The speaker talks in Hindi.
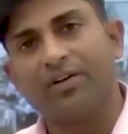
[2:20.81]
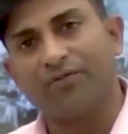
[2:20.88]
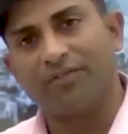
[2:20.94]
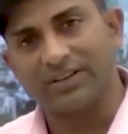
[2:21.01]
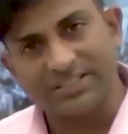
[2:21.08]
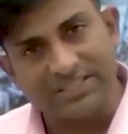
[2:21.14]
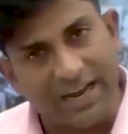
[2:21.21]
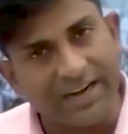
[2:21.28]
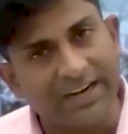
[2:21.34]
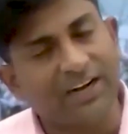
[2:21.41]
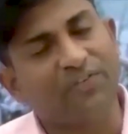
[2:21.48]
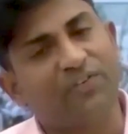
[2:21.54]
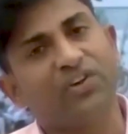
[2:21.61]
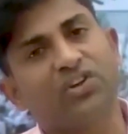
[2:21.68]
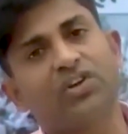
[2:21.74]
वन साइडेड
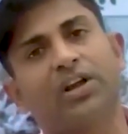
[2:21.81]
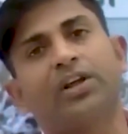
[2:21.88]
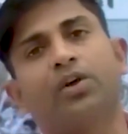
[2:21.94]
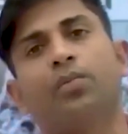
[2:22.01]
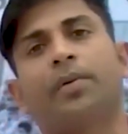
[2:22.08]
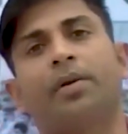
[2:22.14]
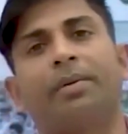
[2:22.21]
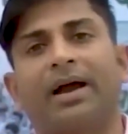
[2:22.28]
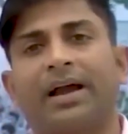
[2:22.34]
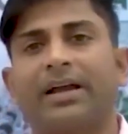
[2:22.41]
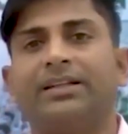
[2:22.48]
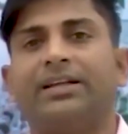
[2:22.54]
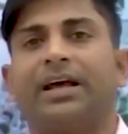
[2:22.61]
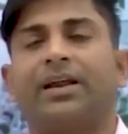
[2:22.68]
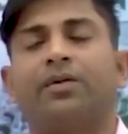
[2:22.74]
फिजिकल के ऊपर
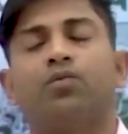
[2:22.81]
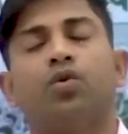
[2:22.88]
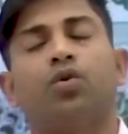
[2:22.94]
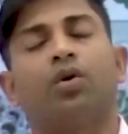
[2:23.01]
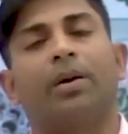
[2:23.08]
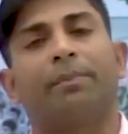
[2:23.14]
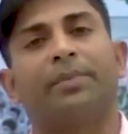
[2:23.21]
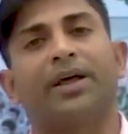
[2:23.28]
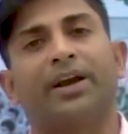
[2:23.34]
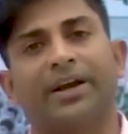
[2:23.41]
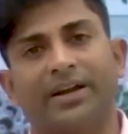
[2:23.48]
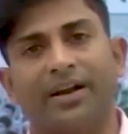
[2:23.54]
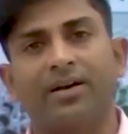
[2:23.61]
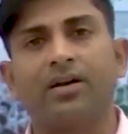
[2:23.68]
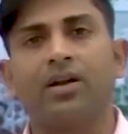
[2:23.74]
भागे जा रहे हैं वो लोग अपना
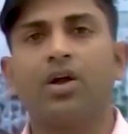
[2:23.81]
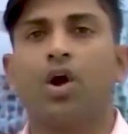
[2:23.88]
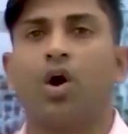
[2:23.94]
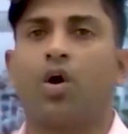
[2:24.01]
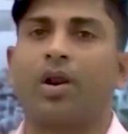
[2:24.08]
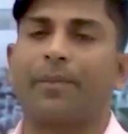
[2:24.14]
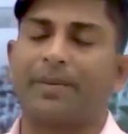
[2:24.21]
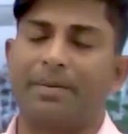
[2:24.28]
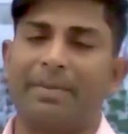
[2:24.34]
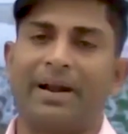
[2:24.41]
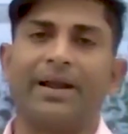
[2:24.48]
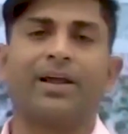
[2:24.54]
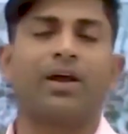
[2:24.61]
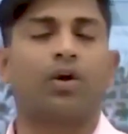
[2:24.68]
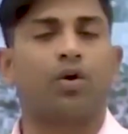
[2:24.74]
रिटर्न और अपने
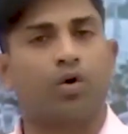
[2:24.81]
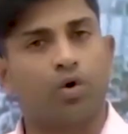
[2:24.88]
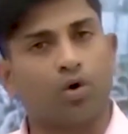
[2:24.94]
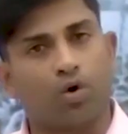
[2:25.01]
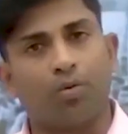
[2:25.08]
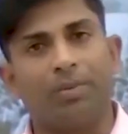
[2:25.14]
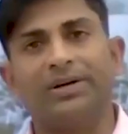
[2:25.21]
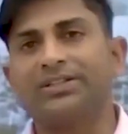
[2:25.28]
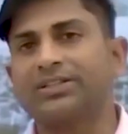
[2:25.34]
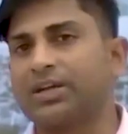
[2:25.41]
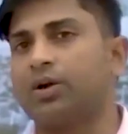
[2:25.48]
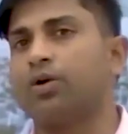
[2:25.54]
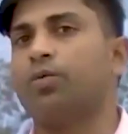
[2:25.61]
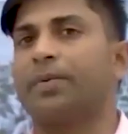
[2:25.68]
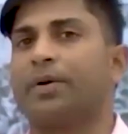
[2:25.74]
मेडिकल और डॉक्यूमेंट्स
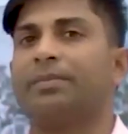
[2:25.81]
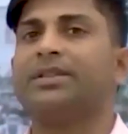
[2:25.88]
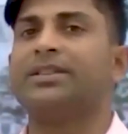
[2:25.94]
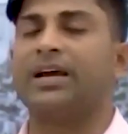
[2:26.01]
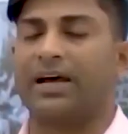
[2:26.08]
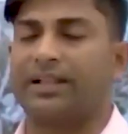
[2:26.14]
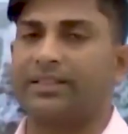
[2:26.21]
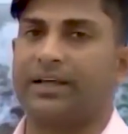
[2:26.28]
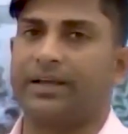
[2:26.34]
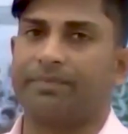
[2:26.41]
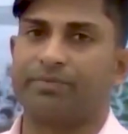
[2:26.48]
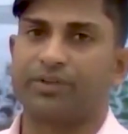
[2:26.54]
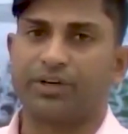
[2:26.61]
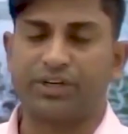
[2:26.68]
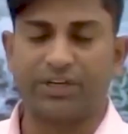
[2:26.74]
के ऊपर भी ध्यान दें
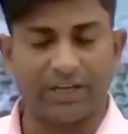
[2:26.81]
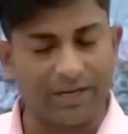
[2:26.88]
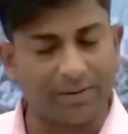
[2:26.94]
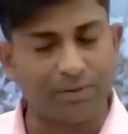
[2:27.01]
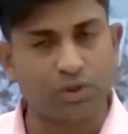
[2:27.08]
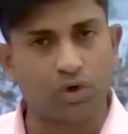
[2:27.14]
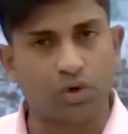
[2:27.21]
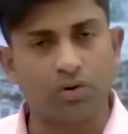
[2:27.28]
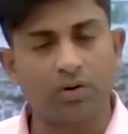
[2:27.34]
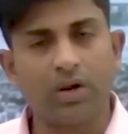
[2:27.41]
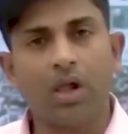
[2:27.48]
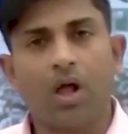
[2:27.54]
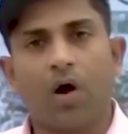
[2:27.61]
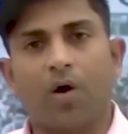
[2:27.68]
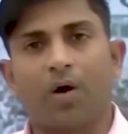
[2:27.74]
ठीक है बच्चों
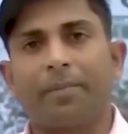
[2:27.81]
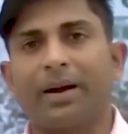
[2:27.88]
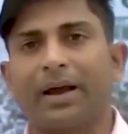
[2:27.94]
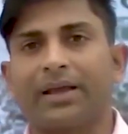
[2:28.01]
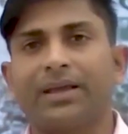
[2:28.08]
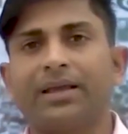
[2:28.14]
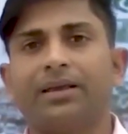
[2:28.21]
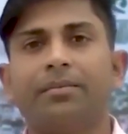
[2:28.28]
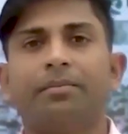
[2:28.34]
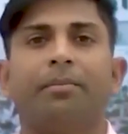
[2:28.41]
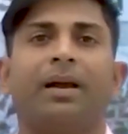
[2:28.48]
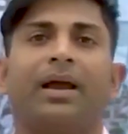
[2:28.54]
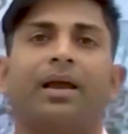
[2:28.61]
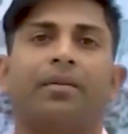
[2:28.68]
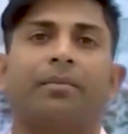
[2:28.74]
और बाकी
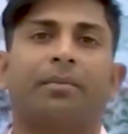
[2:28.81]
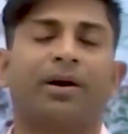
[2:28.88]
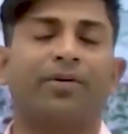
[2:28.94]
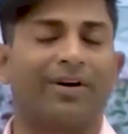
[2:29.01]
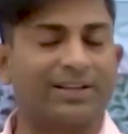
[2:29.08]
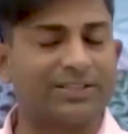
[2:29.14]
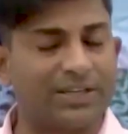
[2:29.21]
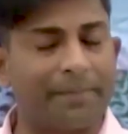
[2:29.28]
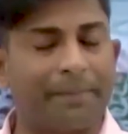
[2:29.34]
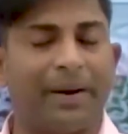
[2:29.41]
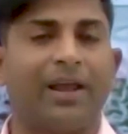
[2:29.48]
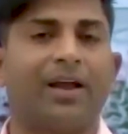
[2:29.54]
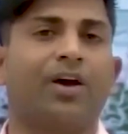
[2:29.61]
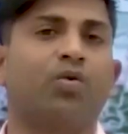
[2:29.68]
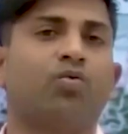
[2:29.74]
मैं भगवान से
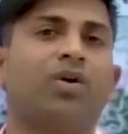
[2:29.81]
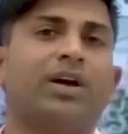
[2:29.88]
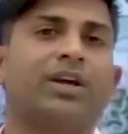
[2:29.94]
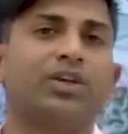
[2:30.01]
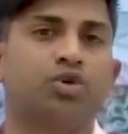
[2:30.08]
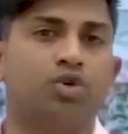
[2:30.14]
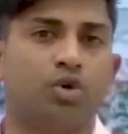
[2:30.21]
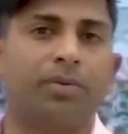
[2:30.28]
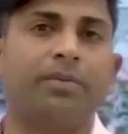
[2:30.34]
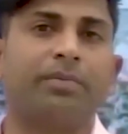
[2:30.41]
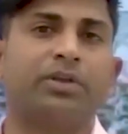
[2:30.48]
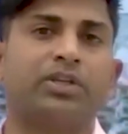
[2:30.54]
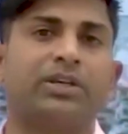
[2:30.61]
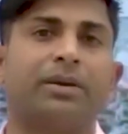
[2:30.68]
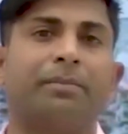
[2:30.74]
प्रे करूंगा कि जो भी
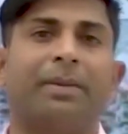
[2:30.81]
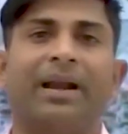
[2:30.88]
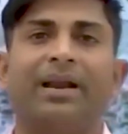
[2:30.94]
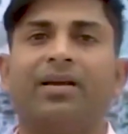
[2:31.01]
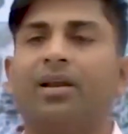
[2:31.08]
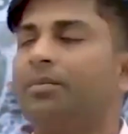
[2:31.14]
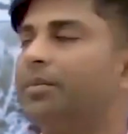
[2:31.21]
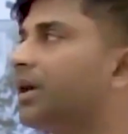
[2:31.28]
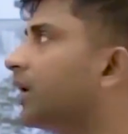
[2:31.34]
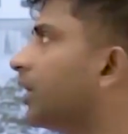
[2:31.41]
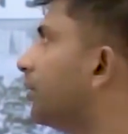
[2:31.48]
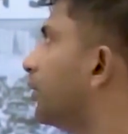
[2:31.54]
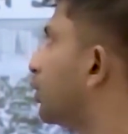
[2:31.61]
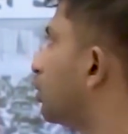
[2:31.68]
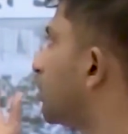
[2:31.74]
बच्चे मेडिकल में
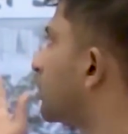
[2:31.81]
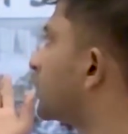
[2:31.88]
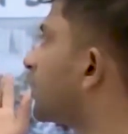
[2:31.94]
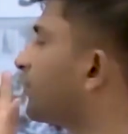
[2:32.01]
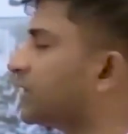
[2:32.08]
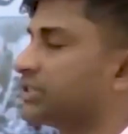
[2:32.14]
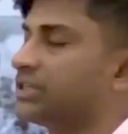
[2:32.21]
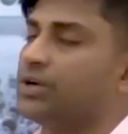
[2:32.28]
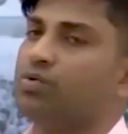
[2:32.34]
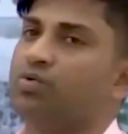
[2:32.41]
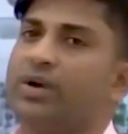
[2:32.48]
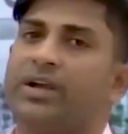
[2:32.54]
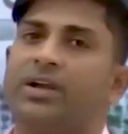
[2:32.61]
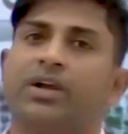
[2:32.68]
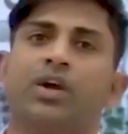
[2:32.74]
अभी थोड़ा सा फंसे
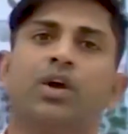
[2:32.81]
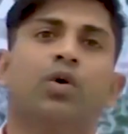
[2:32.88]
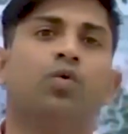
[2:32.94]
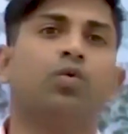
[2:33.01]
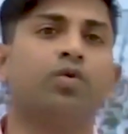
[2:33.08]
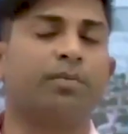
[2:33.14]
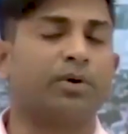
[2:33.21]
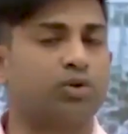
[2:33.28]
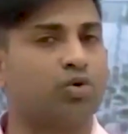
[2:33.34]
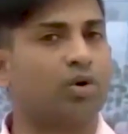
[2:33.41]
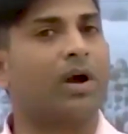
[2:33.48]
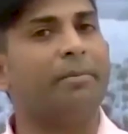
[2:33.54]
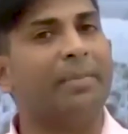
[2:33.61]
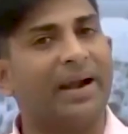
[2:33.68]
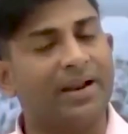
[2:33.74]
हुए हैं उन बच्चों
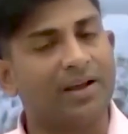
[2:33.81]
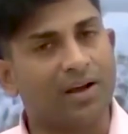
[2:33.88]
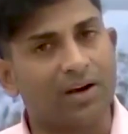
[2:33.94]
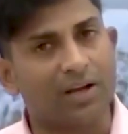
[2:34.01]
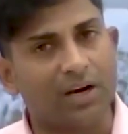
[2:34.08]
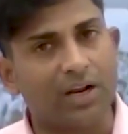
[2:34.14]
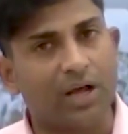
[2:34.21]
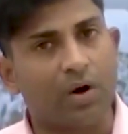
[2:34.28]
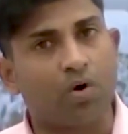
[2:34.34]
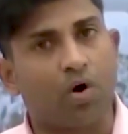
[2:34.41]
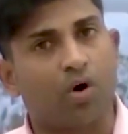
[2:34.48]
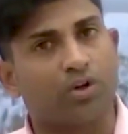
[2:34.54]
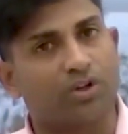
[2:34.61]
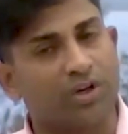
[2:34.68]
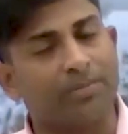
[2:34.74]
का मेडिकल क्लियर हो
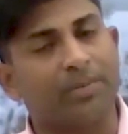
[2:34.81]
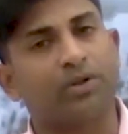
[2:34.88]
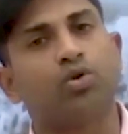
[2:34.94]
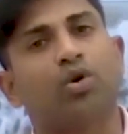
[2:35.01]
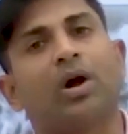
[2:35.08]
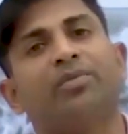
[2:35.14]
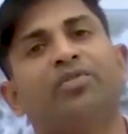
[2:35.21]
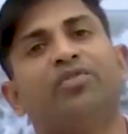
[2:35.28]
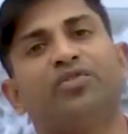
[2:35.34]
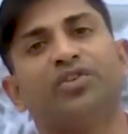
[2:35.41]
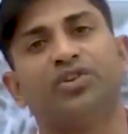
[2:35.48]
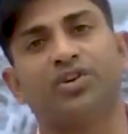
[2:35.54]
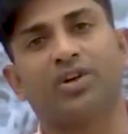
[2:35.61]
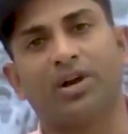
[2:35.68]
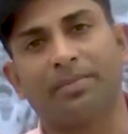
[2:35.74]
और जिन बच्चों का भी
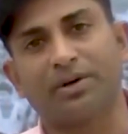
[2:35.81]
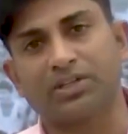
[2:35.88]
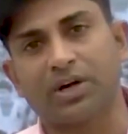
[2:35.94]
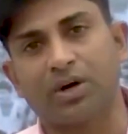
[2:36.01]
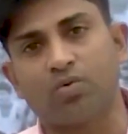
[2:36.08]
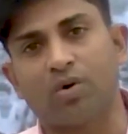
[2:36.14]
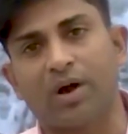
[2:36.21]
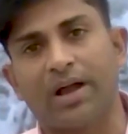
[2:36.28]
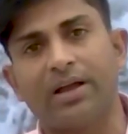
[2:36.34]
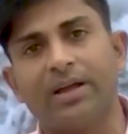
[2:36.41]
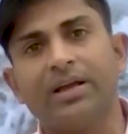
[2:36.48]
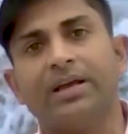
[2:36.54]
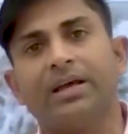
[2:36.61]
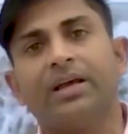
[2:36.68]
फिजिकल बचा हुआ है